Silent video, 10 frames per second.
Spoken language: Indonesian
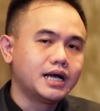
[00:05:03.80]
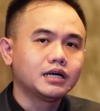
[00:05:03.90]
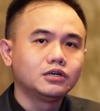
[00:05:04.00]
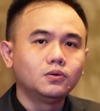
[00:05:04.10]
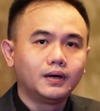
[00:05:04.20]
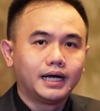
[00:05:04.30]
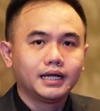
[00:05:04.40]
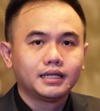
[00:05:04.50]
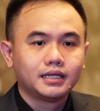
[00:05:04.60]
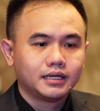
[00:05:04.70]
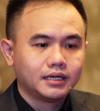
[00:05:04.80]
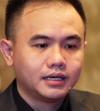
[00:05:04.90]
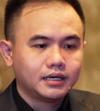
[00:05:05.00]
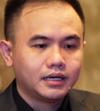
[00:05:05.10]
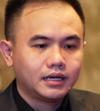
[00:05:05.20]
Yang kedua,
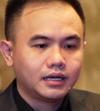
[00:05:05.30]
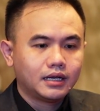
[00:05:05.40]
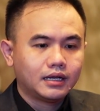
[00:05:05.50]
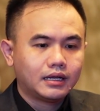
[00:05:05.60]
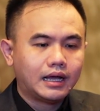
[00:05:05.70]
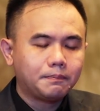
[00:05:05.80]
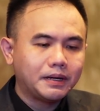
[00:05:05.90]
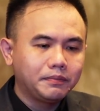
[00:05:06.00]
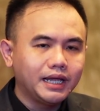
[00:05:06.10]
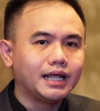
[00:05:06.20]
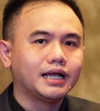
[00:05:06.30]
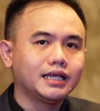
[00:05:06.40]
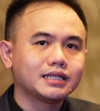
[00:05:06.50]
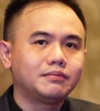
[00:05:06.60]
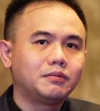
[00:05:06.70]
apabila
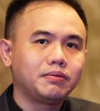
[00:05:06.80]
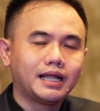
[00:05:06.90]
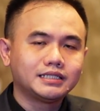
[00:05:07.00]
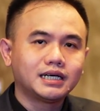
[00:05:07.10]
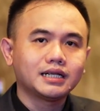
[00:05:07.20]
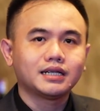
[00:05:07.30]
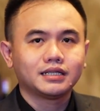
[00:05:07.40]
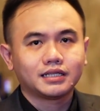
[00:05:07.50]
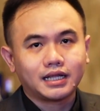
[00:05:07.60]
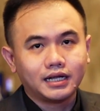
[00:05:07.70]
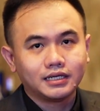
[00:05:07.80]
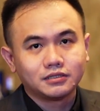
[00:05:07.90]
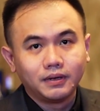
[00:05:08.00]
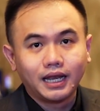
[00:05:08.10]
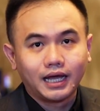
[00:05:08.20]
kita mempelajari dari tetangga
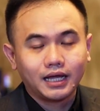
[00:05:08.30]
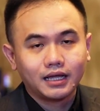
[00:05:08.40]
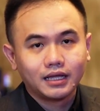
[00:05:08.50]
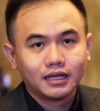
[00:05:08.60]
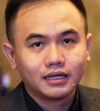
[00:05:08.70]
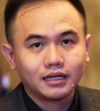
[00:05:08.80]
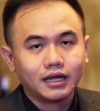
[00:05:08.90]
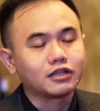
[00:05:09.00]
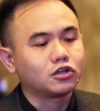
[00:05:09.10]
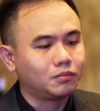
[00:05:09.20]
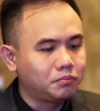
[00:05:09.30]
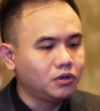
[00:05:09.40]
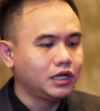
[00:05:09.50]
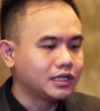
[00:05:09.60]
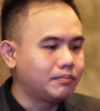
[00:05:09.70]
sebelah,
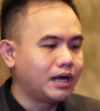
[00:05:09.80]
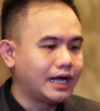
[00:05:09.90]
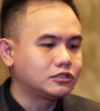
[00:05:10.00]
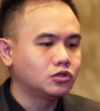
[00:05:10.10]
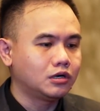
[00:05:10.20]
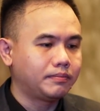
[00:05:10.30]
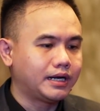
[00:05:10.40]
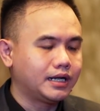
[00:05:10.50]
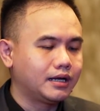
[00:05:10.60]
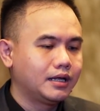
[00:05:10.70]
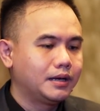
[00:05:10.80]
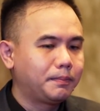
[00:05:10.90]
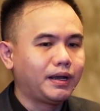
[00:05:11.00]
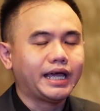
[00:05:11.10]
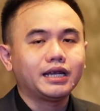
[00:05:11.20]
ataupun kita mengacu kepada
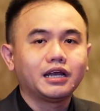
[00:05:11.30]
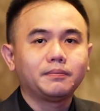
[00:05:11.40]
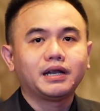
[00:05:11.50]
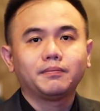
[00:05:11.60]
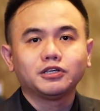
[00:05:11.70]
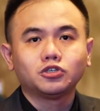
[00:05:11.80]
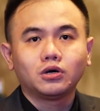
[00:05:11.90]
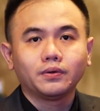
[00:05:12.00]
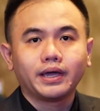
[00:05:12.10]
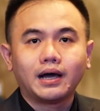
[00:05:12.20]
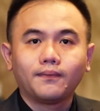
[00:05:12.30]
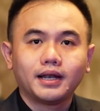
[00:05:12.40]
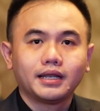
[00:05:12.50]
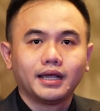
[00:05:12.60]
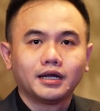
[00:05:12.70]
plan daripada Pak Jokowi
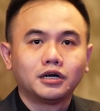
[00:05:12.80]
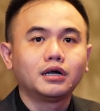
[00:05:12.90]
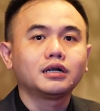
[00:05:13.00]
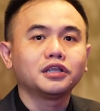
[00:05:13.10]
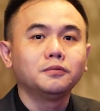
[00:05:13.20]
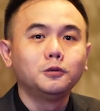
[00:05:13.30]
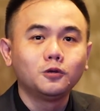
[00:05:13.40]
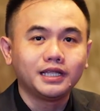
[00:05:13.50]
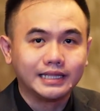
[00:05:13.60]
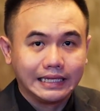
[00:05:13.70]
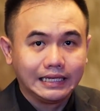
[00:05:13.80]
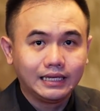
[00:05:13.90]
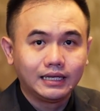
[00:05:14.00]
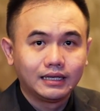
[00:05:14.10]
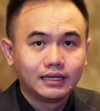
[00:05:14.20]
awalnya, herd
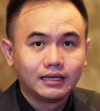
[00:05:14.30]
immunity,